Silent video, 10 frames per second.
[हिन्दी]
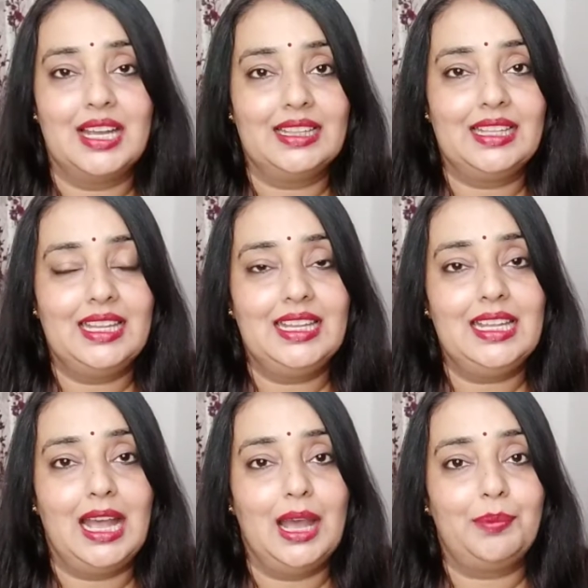जाते ही
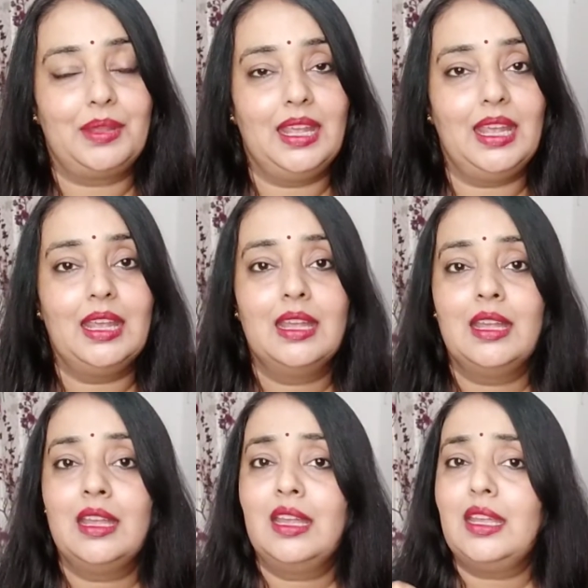आपके
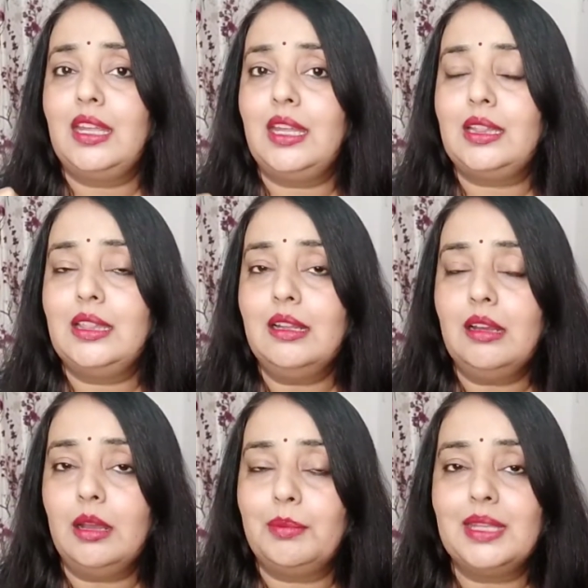इतना
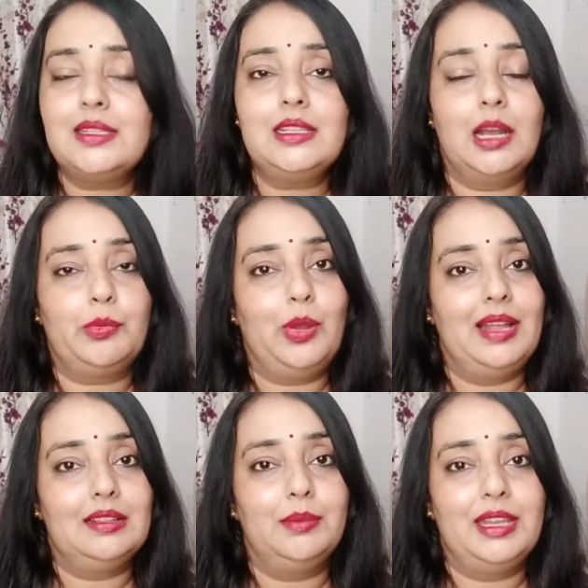अमेजिंग आपको
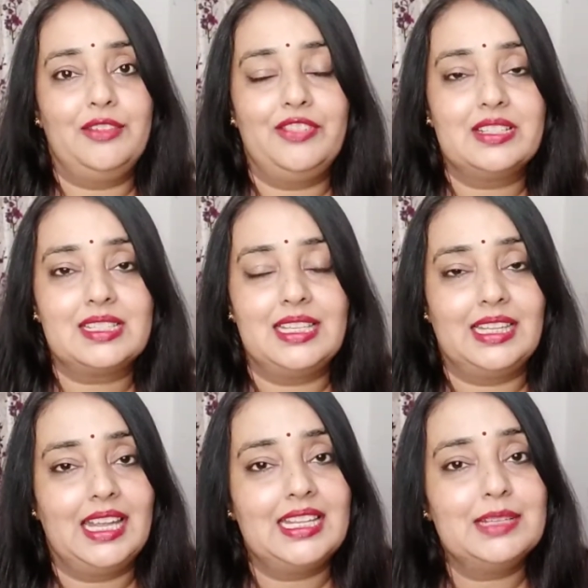हेल्थ बेनिफिट्स
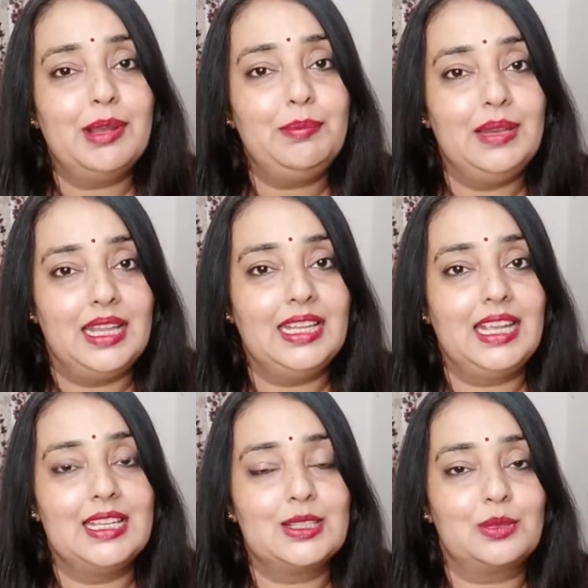देते हैं कि जब आप
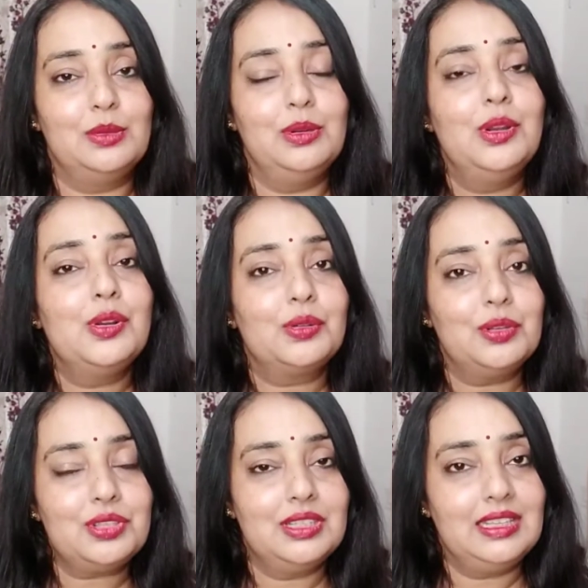लेंगे इसको
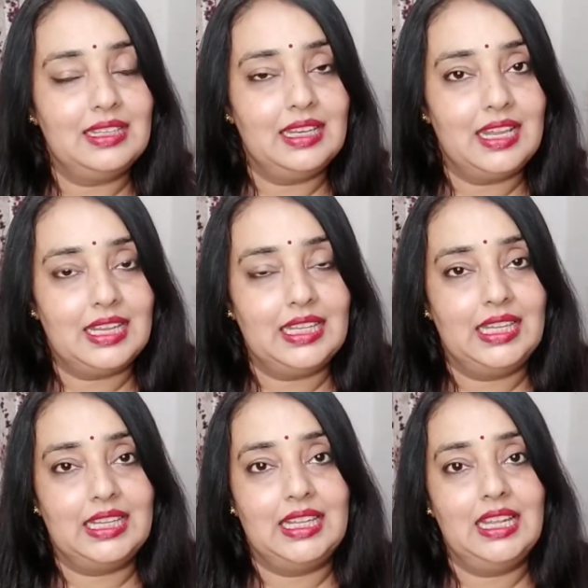कुछ दिन लेके
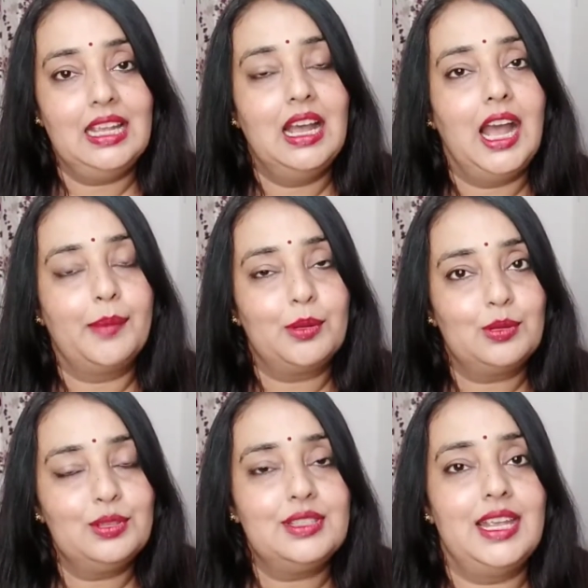देखिए आपको
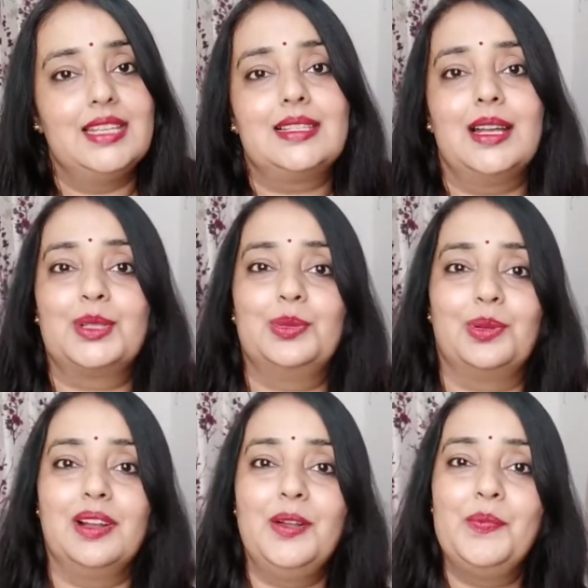खुद से एहसास
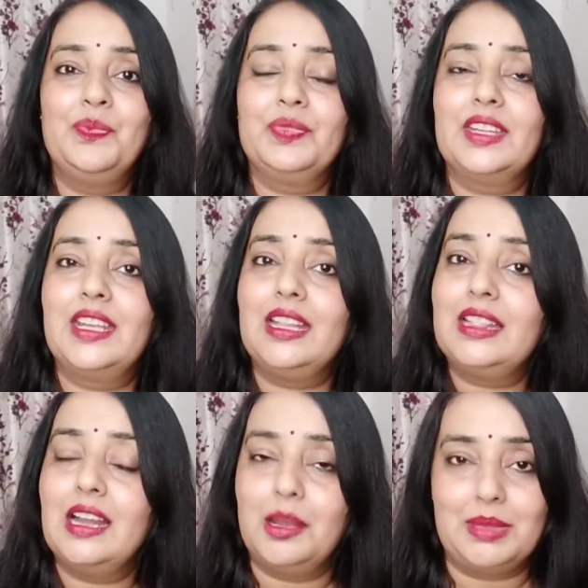होगा
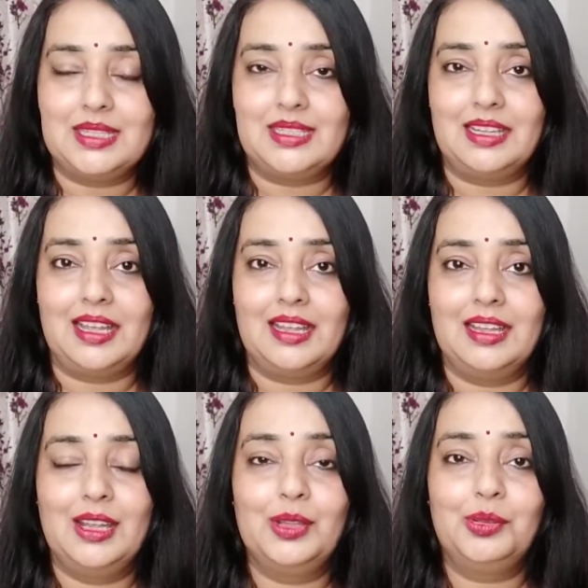कितना अमेजिंग है
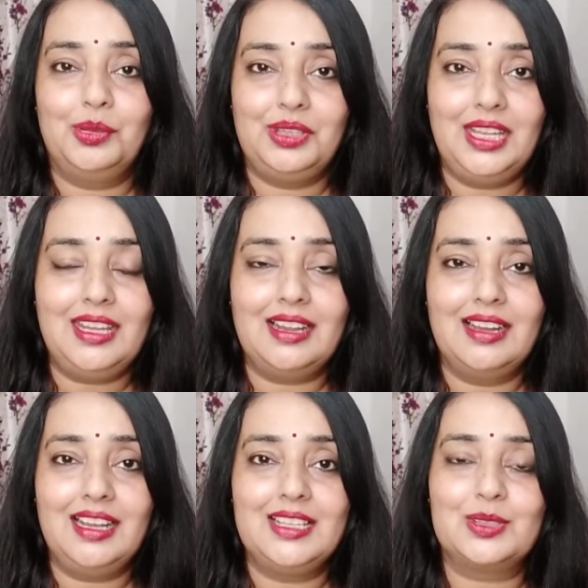तो ये
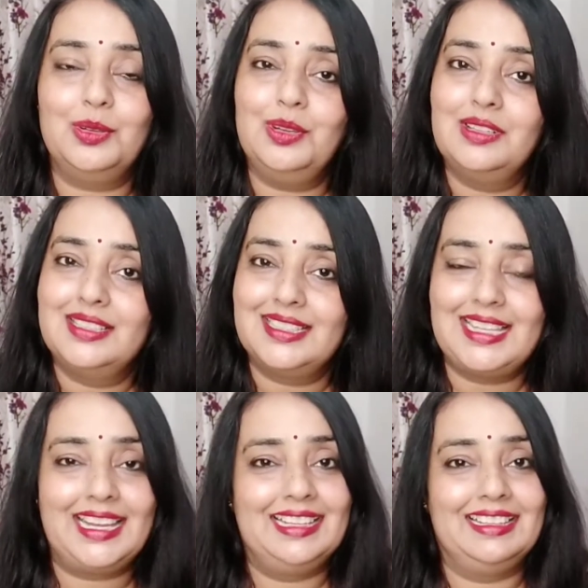रहा इसको
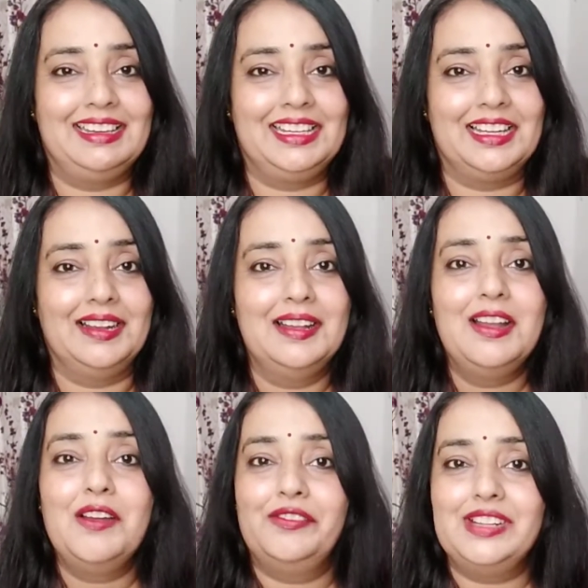सेकेंड तरीका
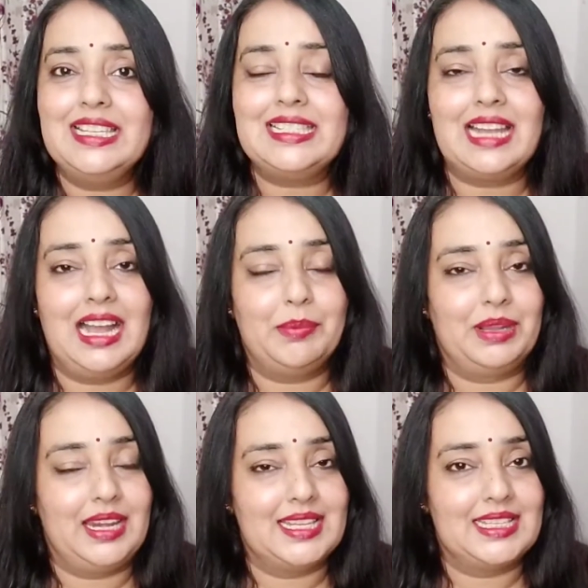फर्स्ट आप
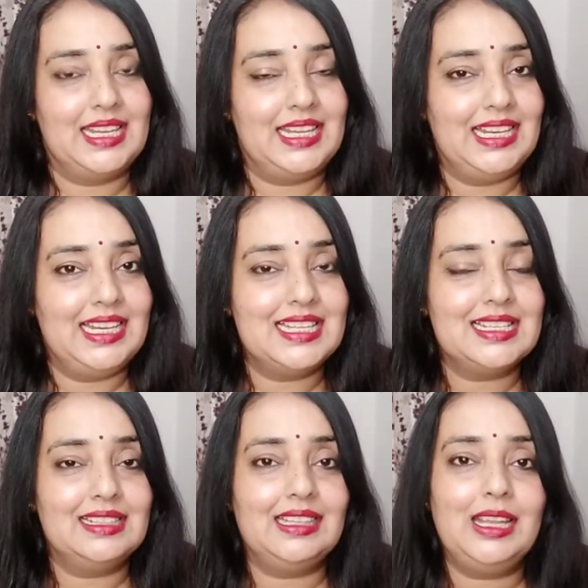अगर ऐसे नहीं लेना
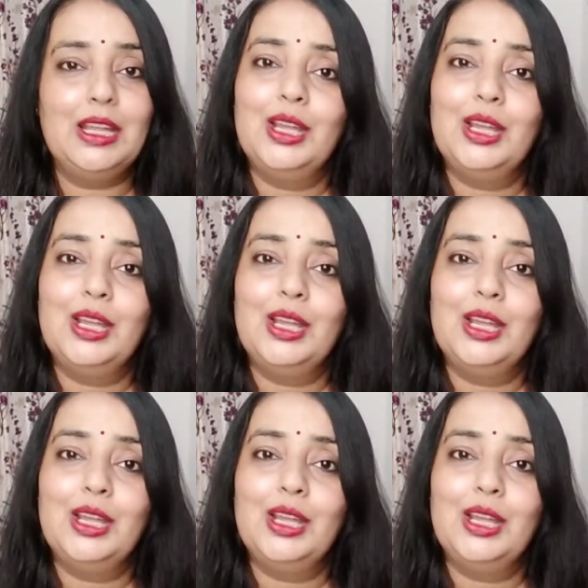चाहते